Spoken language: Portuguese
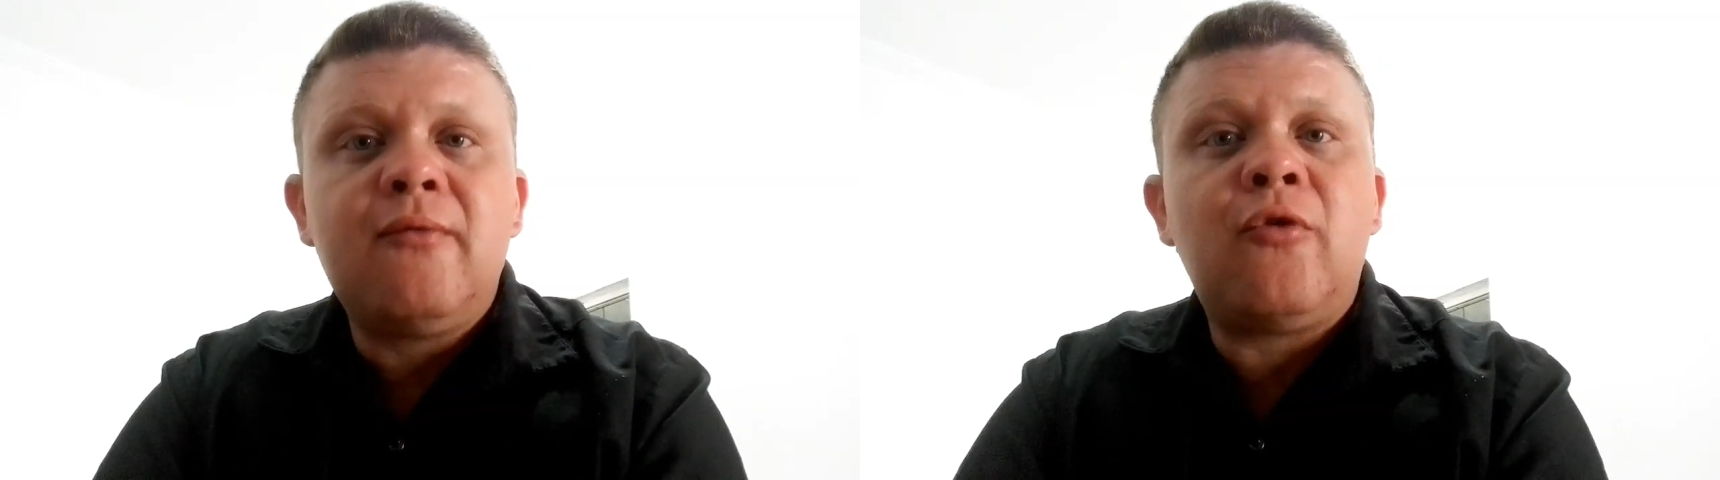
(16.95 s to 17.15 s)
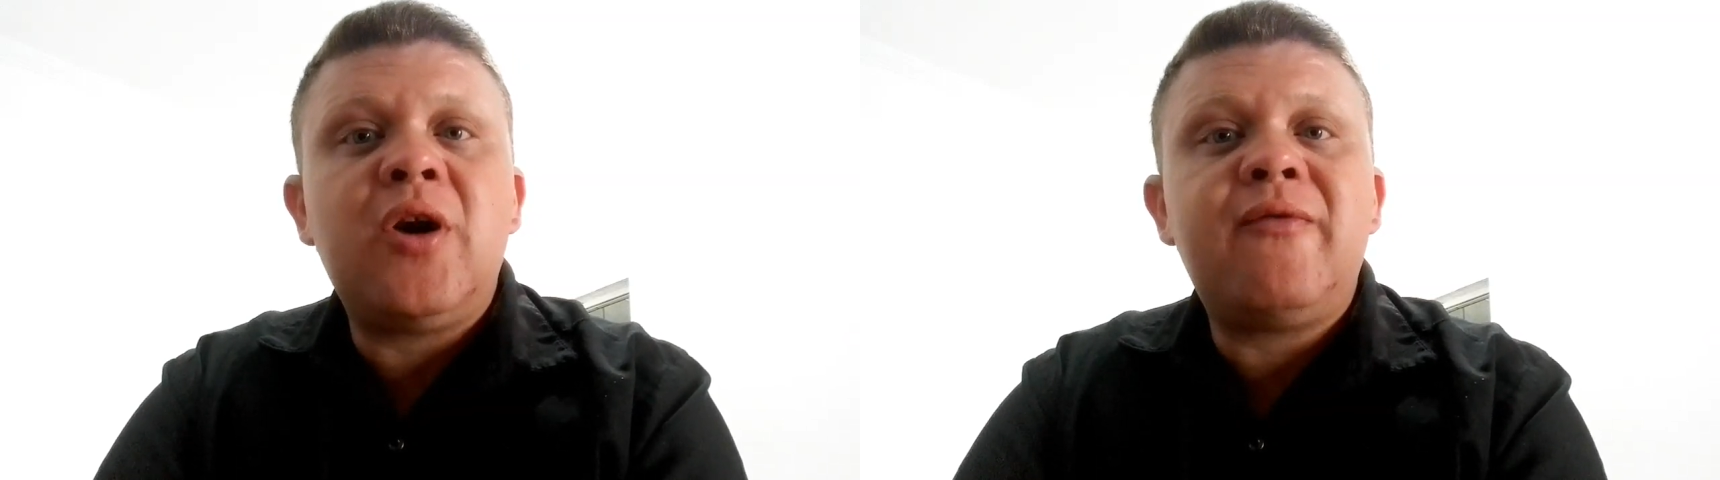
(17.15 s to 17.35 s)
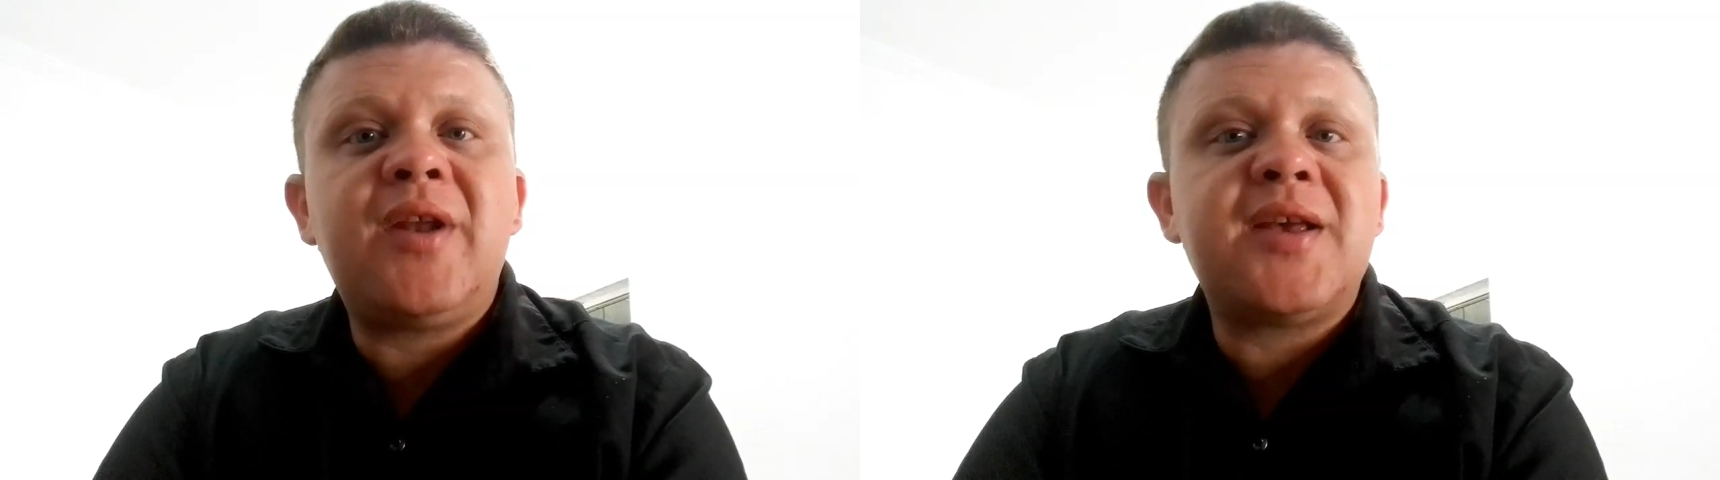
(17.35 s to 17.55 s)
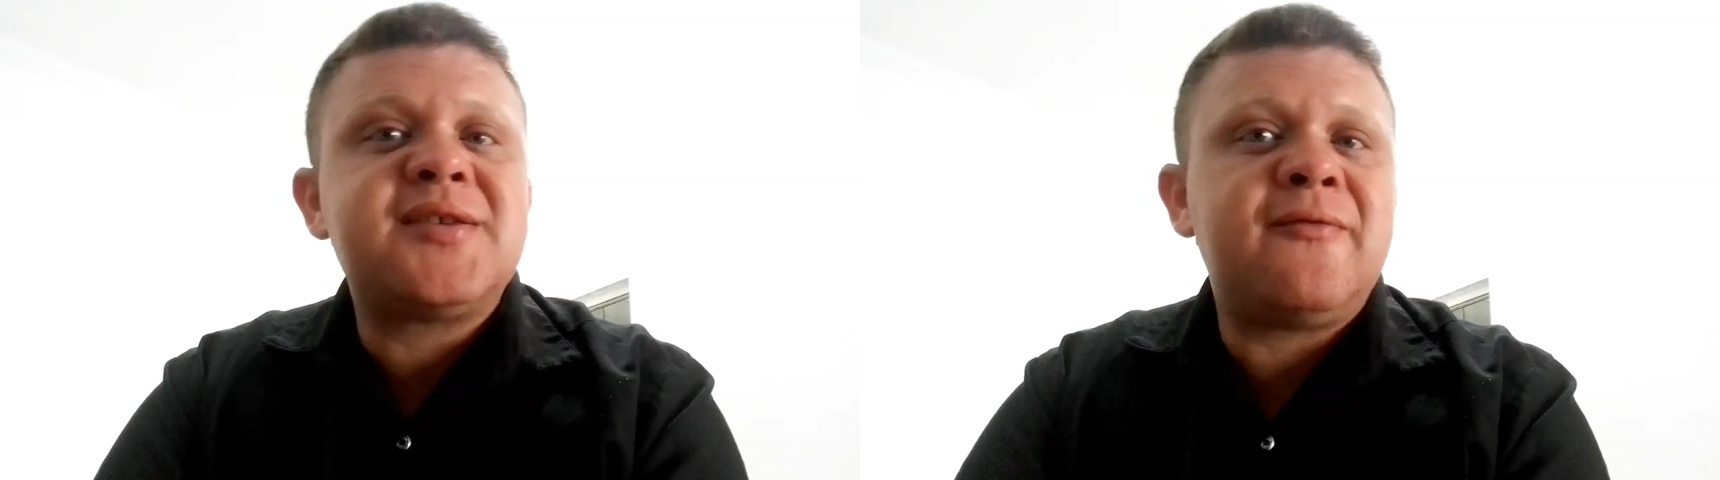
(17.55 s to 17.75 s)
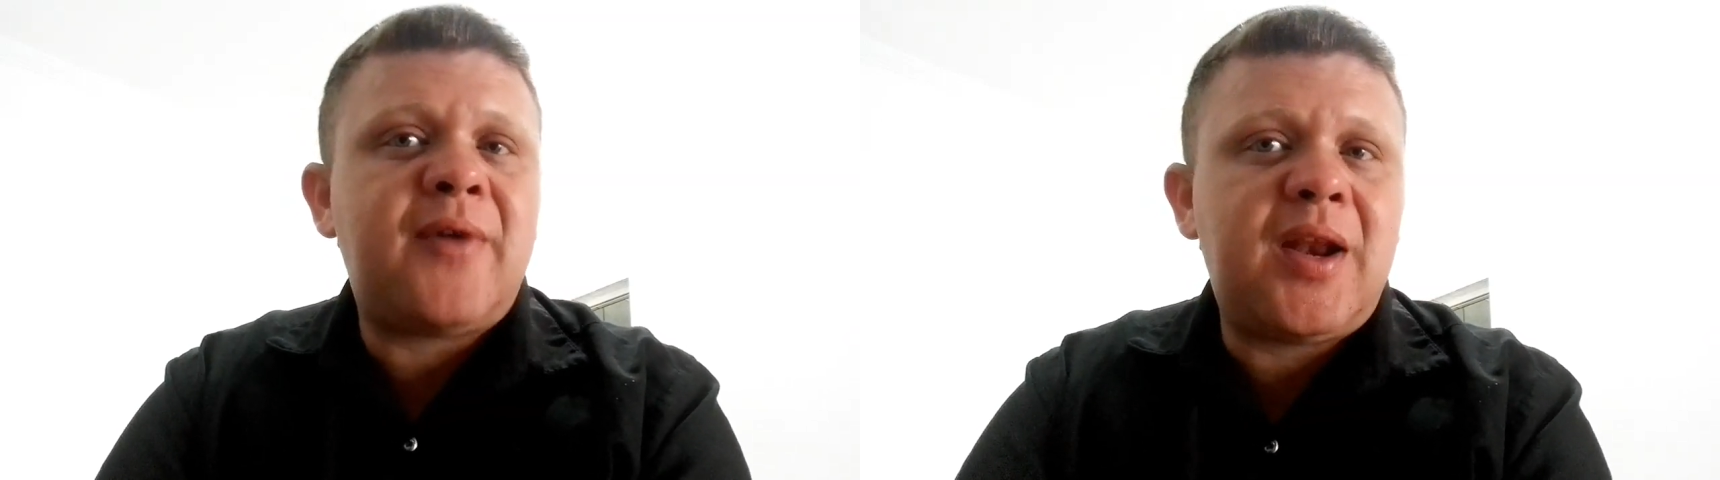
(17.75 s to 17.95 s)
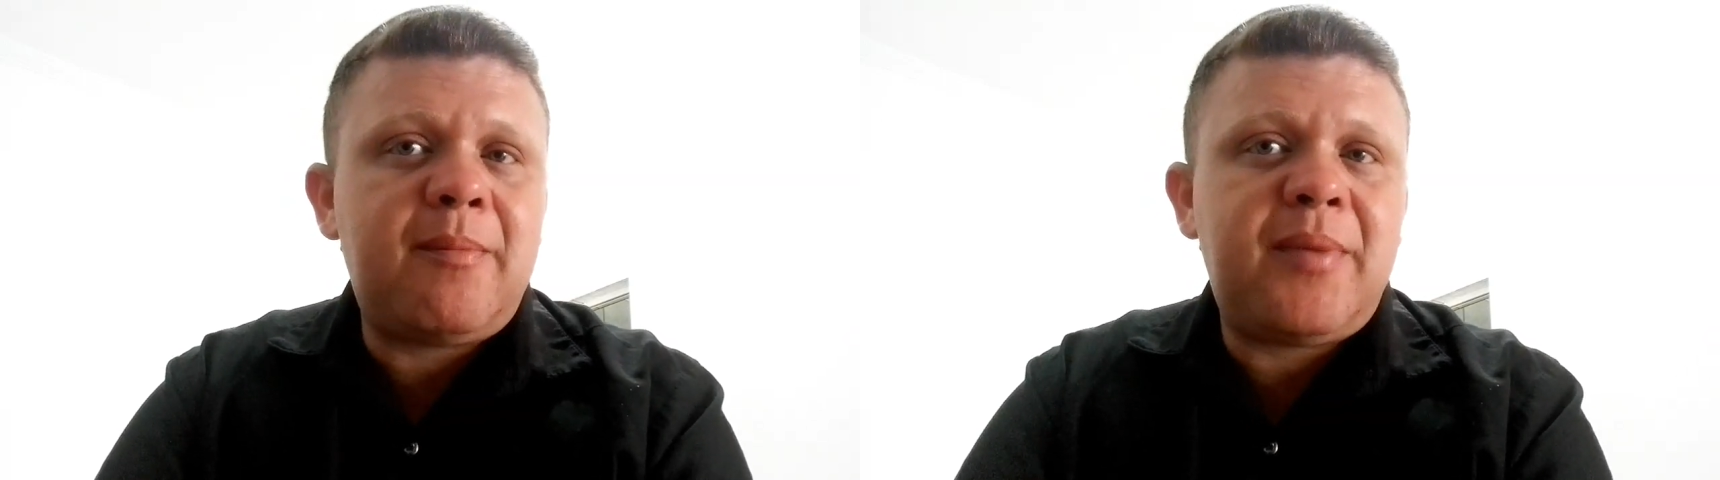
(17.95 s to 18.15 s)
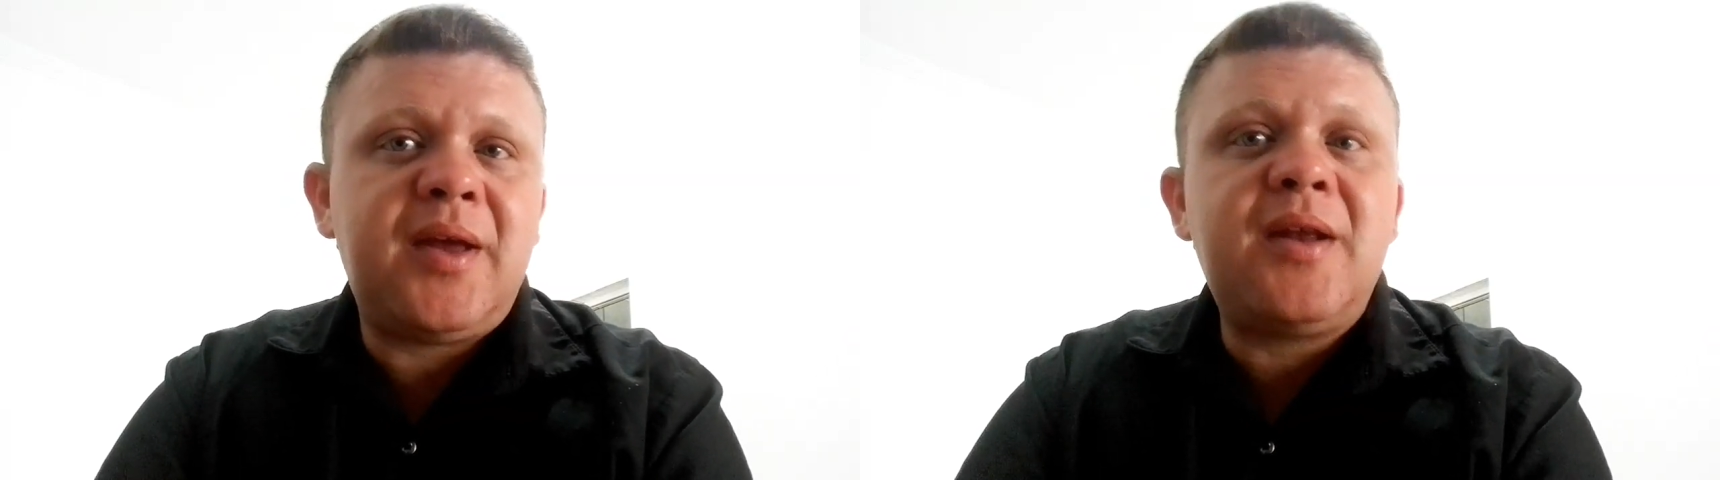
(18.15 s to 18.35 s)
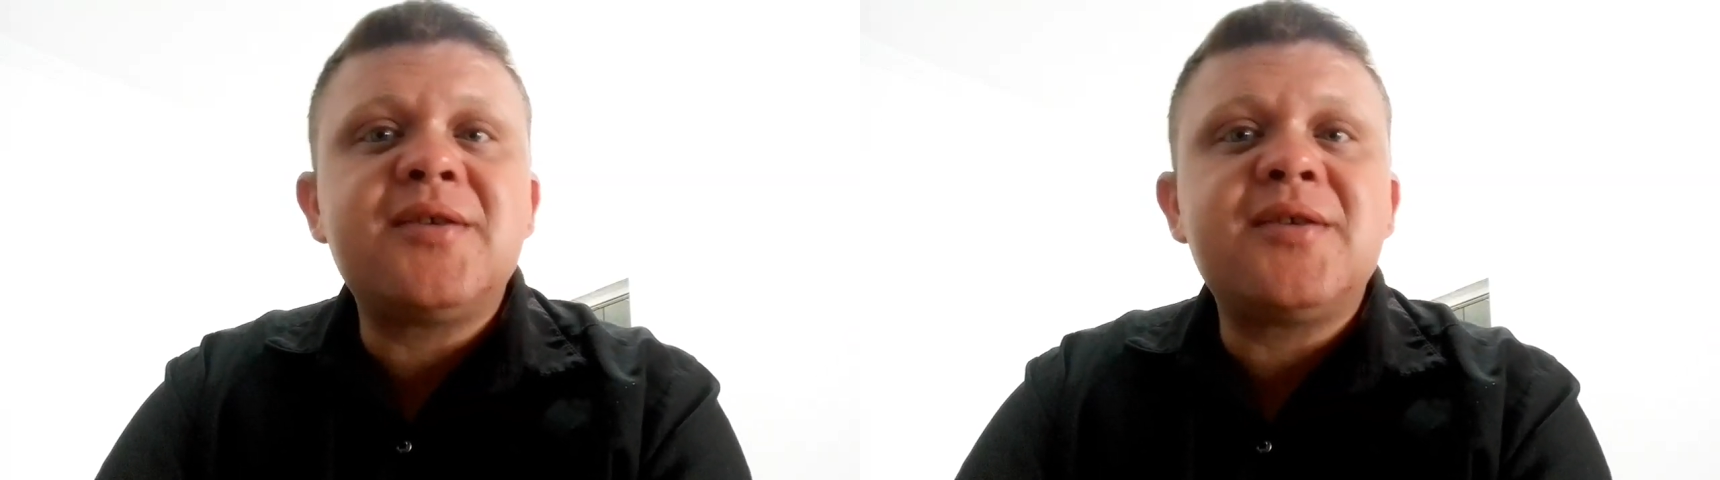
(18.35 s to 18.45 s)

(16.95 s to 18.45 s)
vou revelar se vale a pena,